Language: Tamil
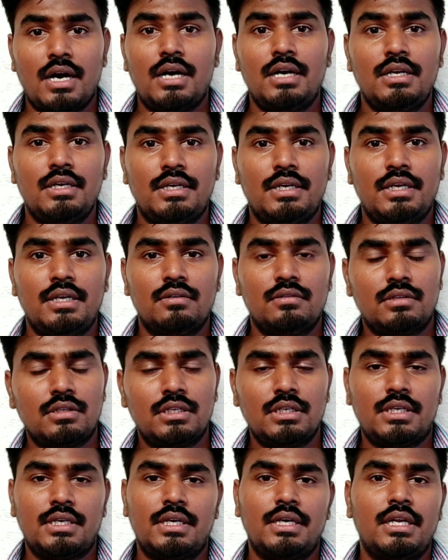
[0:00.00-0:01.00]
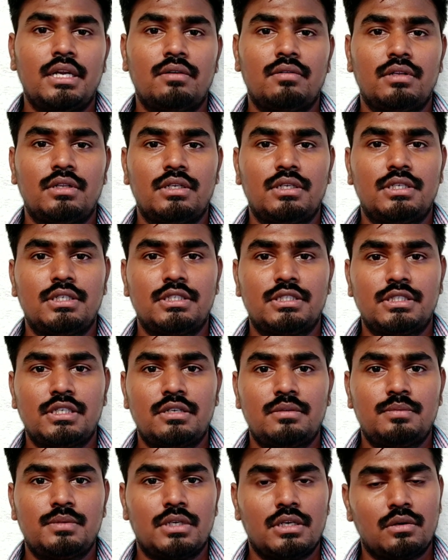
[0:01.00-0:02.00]
நாலு கீயை வந்து கீழே வந்து
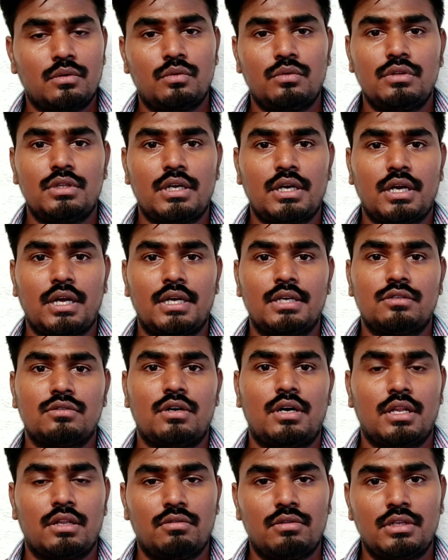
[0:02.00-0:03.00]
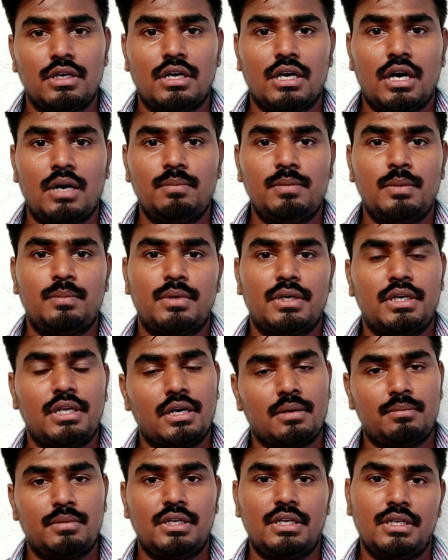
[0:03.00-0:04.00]
டிஸ்கிரிப்ஷனில் கொடுத்துருக்கேன் ஸோ அதை வந்து காப்பி பண்ணி
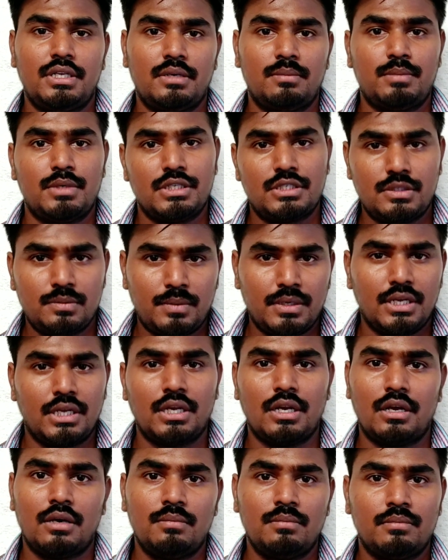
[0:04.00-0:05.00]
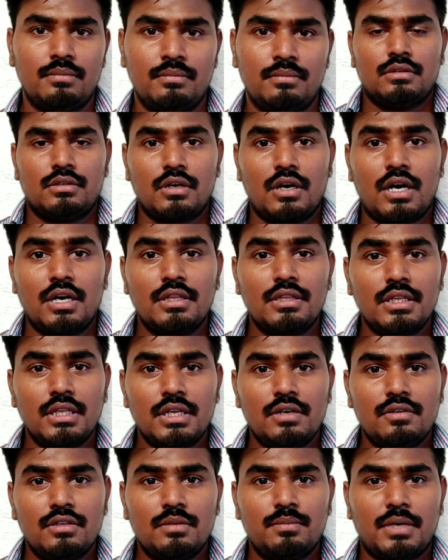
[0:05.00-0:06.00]
அப்படியே நீங்கள் பேஸ்ட் பண்ணிக்கலாம் ஸோ
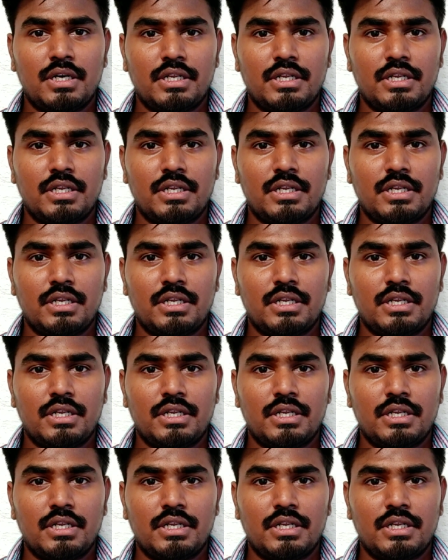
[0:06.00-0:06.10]
அடுத்ததாக வந்து